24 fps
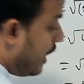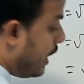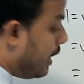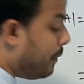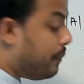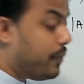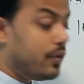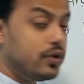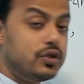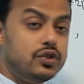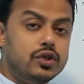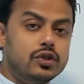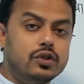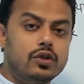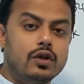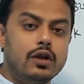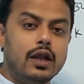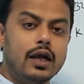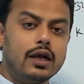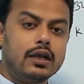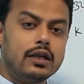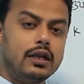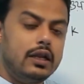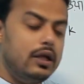এই পর্যন্ত
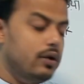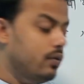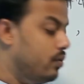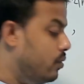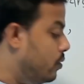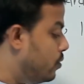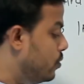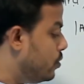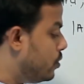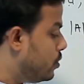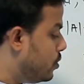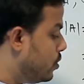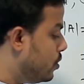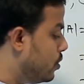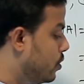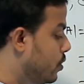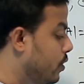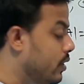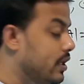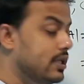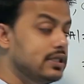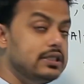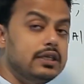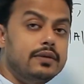রাখলেও উত্তর
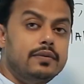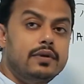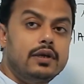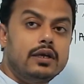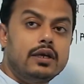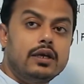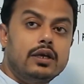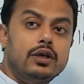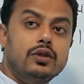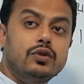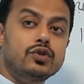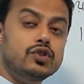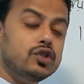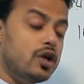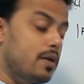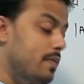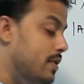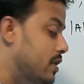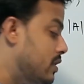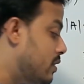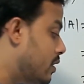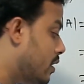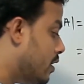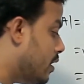হয়ে যাবে কিন্তু
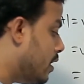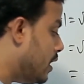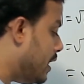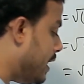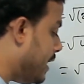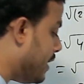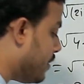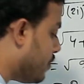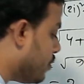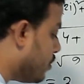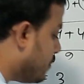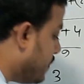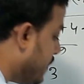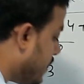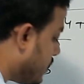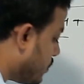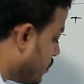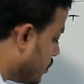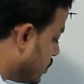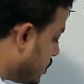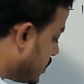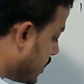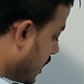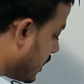সমান্তরাল একক
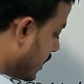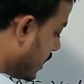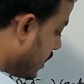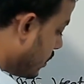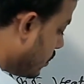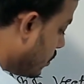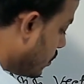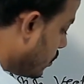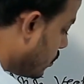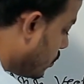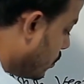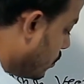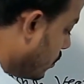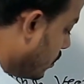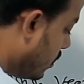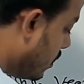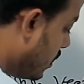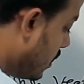ভেক্টর সাধারণত